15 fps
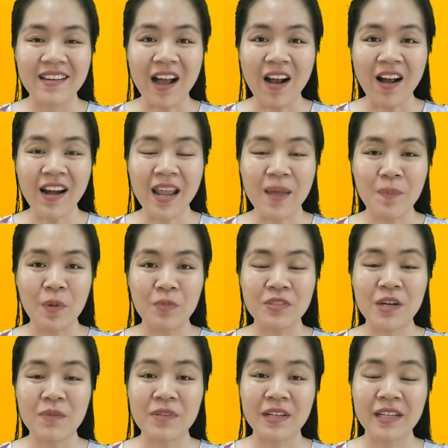Đó là một
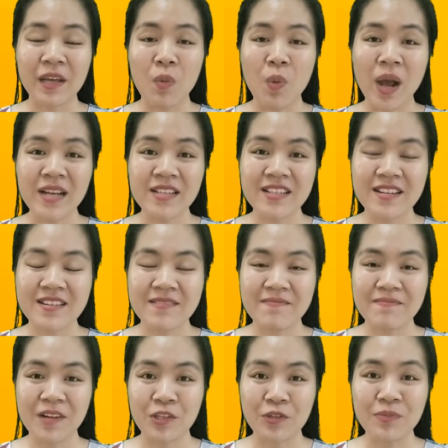trong những cái quá trình
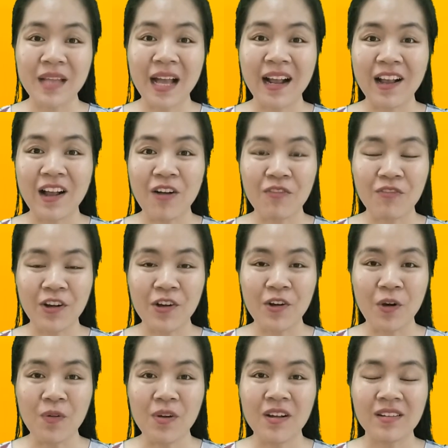mà chúng ta cần phải
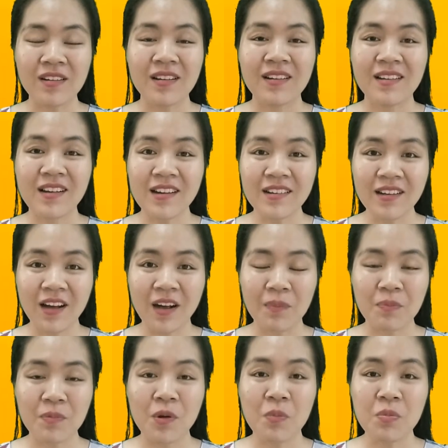nỗ lực, kết
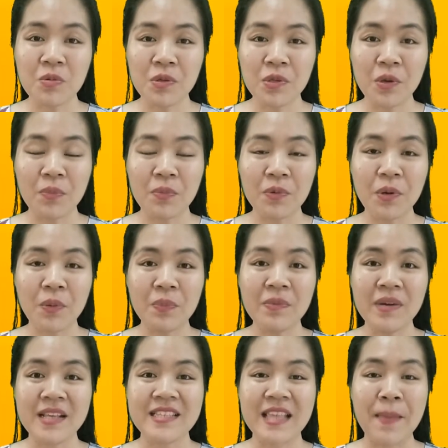hợp đúng, dùng đúng
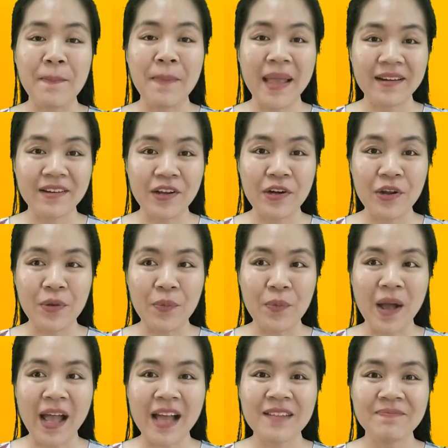thì sẽ mang đến hiệu
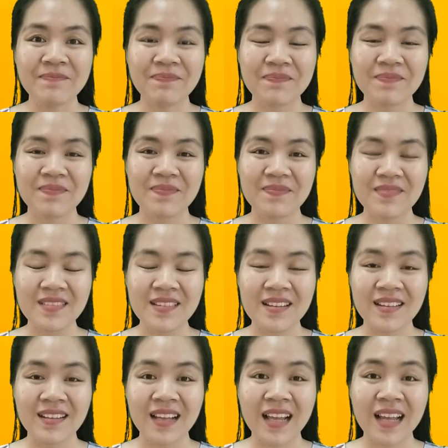quả.
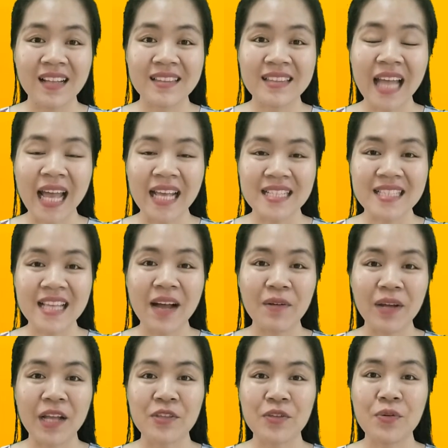Tại
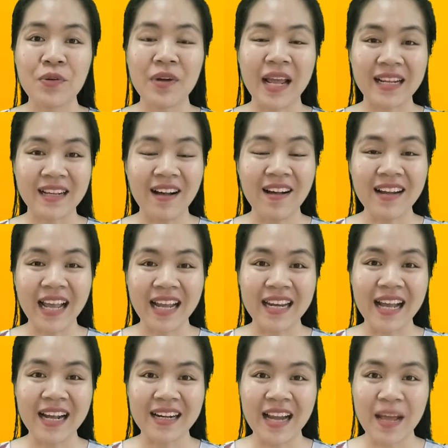sao cà chua lại có khả
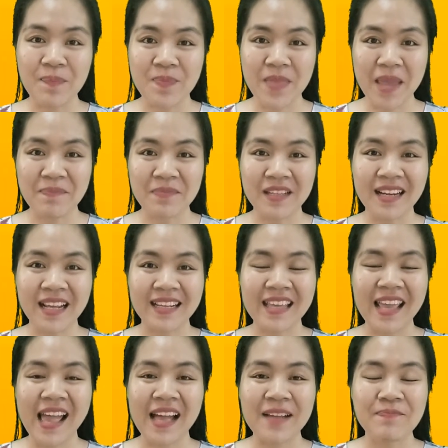năng làm đẹp cho làn
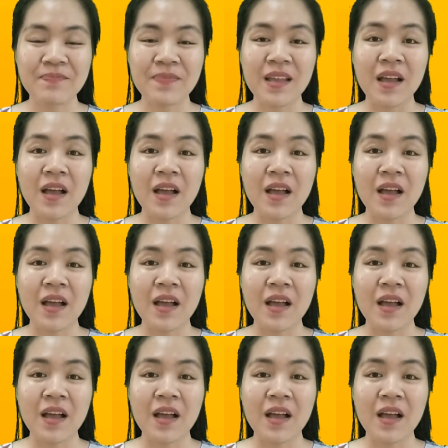da?